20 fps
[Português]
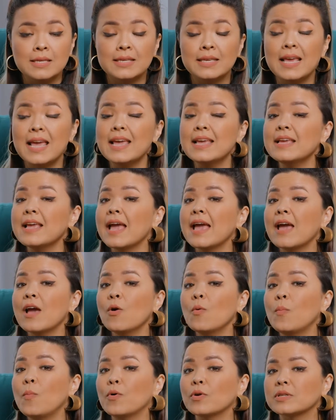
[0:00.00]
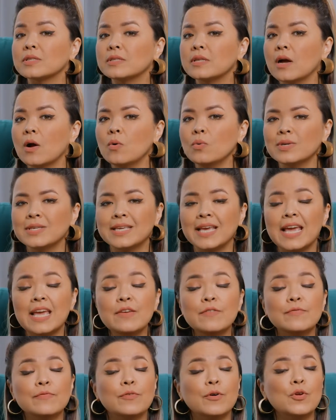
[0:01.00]
Quem é o portão?
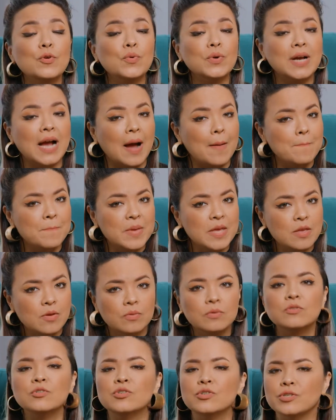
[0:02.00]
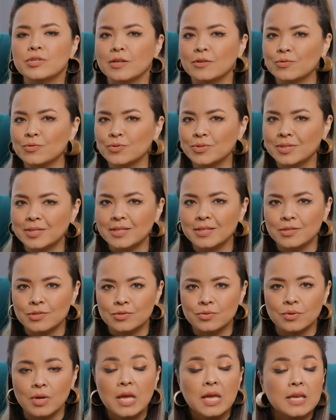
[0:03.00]
Quem foi o caminho? Jesus
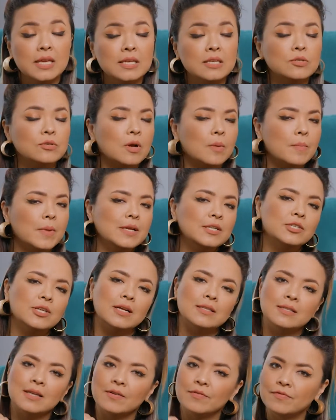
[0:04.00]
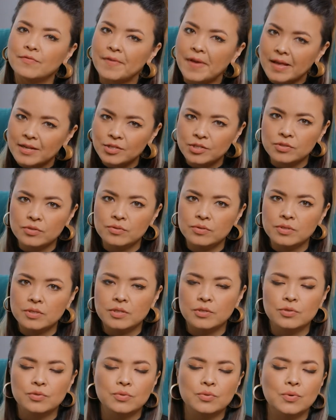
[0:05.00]
Cristo. E somente através de Jesus
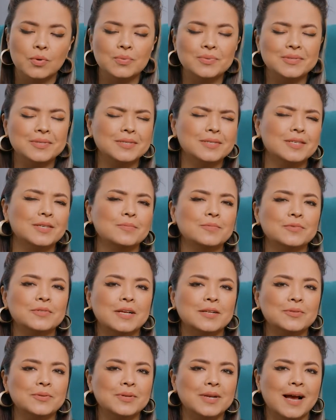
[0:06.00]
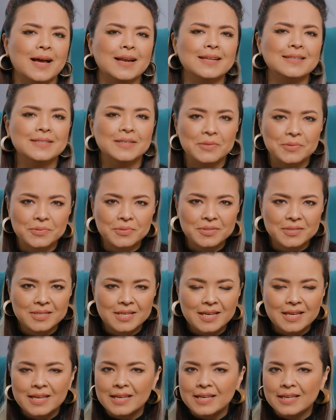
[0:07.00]
Cristo conseguimos adorar a Deus.
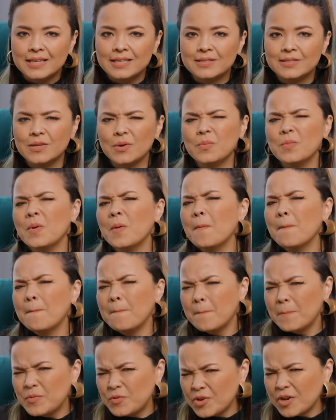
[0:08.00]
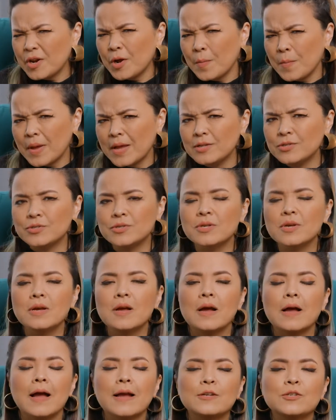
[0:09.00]
Então, geralmente
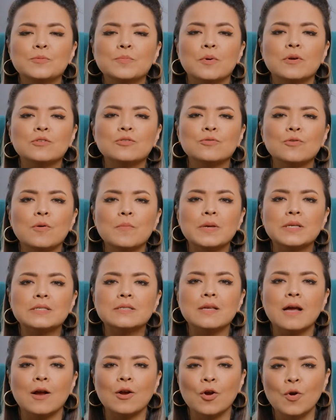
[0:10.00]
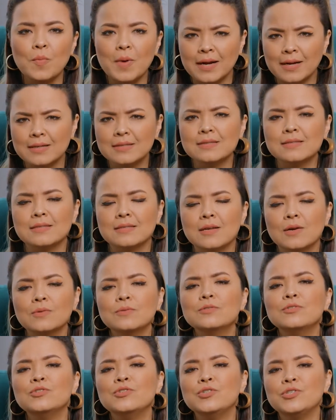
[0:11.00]
a gente pode começar com uma
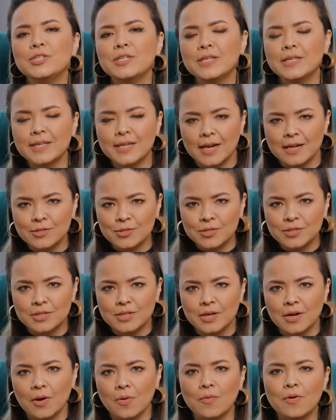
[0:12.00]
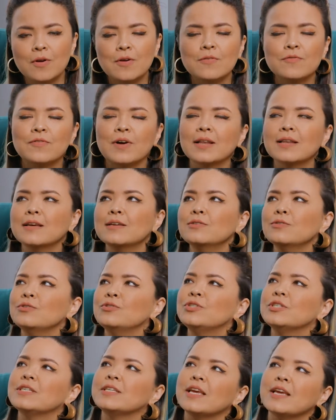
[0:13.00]
canção de gratidão, falando
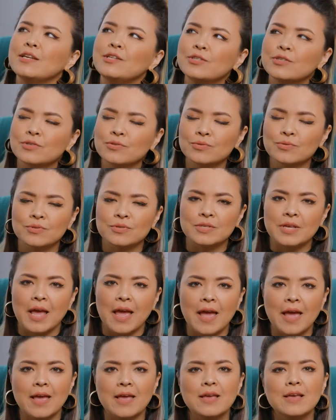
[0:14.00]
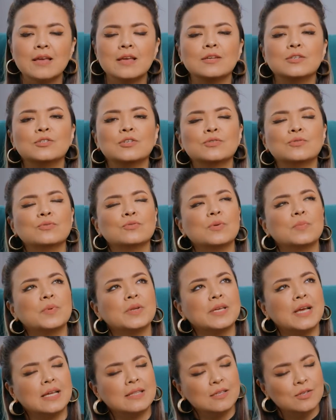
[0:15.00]
de quem Jesus é. Jesus,
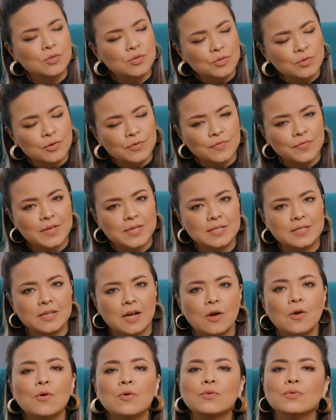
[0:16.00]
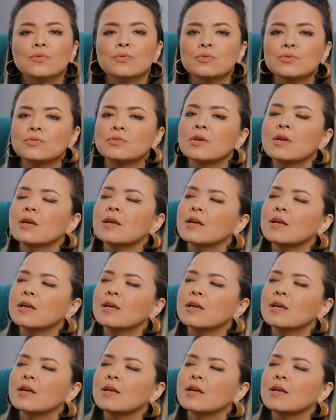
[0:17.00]
obrigada que o Senhor fez na cruz.